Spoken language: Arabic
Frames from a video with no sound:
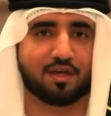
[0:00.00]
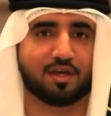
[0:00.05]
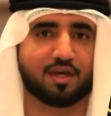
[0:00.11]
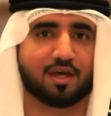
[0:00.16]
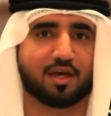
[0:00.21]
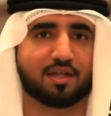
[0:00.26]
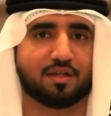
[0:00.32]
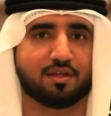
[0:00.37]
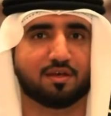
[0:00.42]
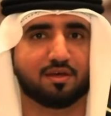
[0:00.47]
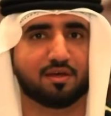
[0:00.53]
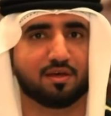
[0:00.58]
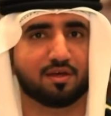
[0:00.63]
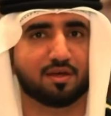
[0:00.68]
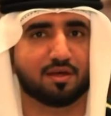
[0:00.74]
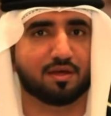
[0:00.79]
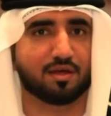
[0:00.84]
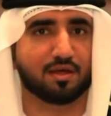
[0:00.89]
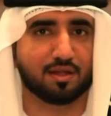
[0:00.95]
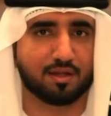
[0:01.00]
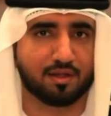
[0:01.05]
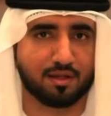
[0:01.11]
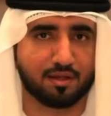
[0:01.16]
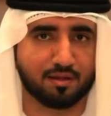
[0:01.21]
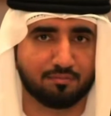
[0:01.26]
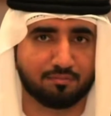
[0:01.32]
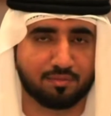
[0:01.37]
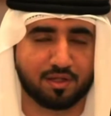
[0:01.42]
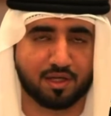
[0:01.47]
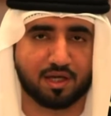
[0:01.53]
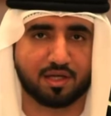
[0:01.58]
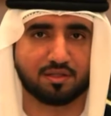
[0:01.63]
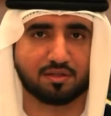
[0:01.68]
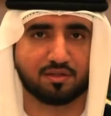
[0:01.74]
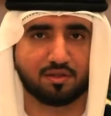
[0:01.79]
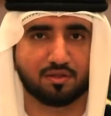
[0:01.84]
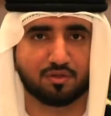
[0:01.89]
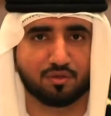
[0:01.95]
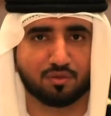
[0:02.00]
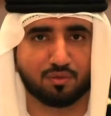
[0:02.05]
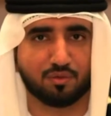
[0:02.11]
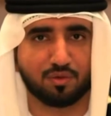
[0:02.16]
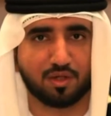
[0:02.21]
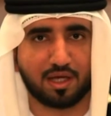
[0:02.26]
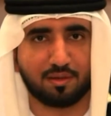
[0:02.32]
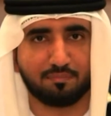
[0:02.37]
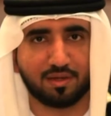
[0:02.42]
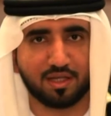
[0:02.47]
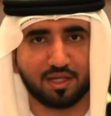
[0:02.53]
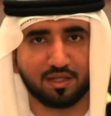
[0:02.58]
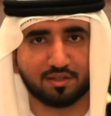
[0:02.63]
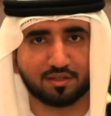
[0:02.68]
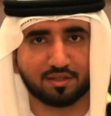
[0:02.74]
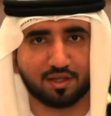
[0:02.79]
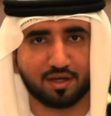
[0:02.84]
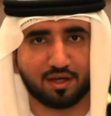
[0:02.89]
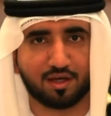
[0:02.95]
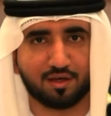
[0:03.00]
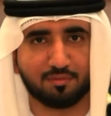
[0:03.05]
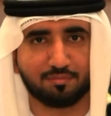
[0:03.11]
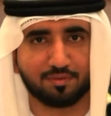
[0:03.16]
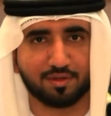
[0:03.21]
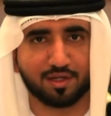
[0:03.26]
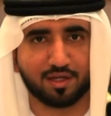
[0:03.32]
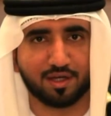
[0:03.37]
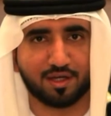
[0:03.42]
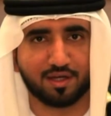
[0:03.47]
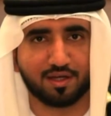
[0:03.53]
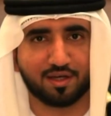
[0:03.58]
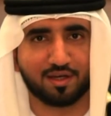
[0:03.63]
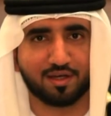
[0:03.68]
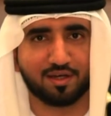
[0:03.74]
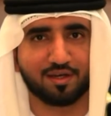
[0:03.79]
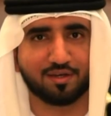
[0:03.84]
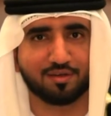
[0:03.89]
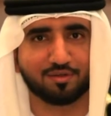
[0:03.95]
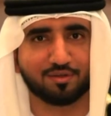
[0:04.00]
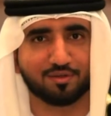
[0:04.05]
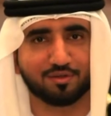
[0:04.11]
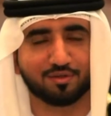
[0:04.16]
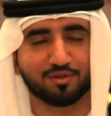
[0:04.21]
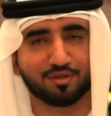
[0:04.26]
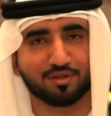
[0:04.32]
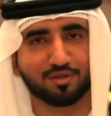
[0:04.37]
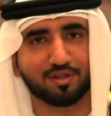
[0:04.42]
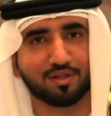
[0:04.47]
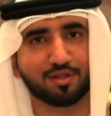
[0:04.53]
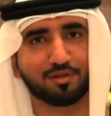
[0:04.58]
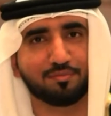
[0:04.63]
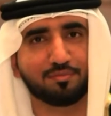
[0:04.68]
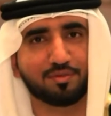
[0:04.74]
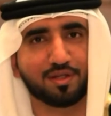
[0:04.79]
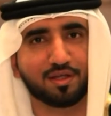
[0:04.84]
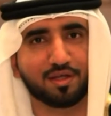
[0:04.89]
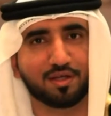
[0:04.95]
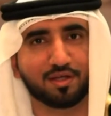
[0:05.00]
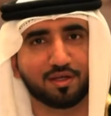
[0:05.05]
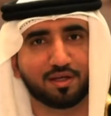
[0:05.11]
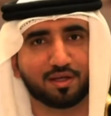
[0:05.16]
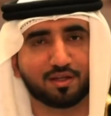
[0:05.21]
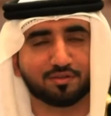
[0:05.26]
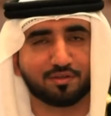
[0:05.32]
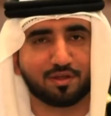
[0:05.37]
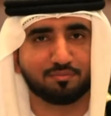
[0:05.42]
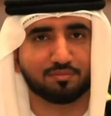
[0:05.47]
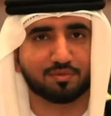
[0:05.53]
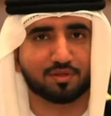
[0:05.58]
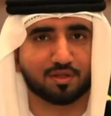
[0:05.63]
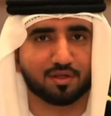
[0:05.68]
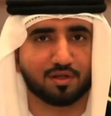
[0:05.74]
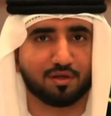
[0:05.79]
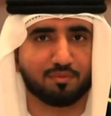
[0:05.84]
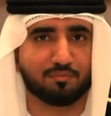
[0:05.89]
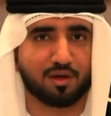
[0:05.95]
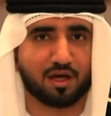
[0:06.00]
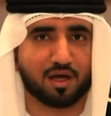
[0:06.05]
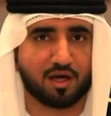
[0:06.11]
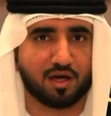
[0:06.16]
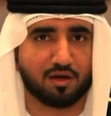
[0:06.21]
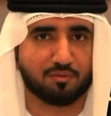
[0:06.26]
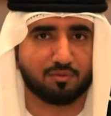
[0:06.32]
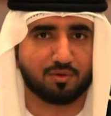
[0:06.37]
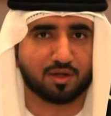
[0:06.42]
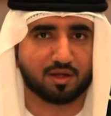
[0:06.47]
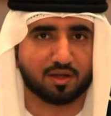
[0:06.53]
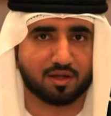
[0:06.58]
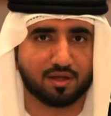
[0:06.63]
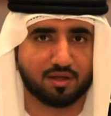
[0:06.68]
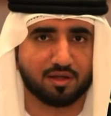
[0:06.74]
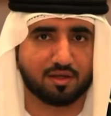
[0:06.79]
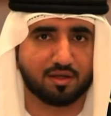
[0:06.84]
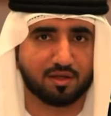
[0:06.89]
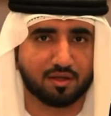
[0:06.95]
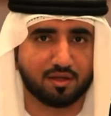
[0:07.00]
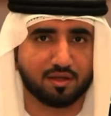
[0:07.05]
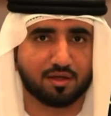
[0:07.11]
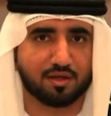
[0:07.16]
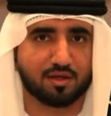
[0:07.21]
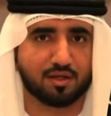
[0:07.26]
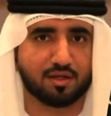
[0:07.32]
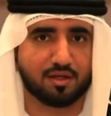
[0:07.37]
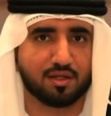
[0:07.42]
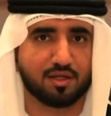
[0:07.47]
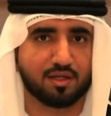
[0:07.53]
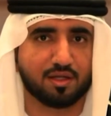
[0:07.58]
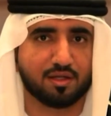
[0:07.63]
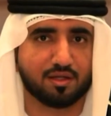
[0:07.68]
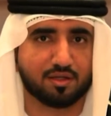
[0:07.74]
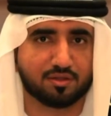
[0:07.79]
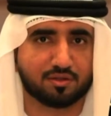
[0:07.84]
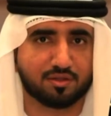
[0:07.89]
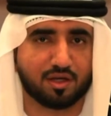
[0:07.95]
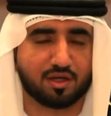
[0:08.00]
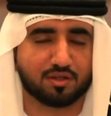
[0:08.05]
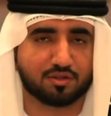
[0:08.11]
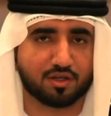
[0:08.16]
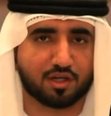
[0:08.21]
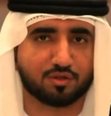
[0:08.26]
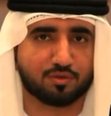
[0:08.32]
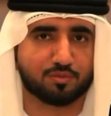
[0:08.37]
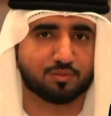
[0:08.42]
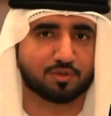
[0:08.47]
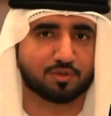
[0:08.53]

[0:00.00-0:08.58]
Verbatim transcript: هذا آه، بداية دخول العملية الانتخابية آه، آه، رسمت محاور اللي هي احتياجات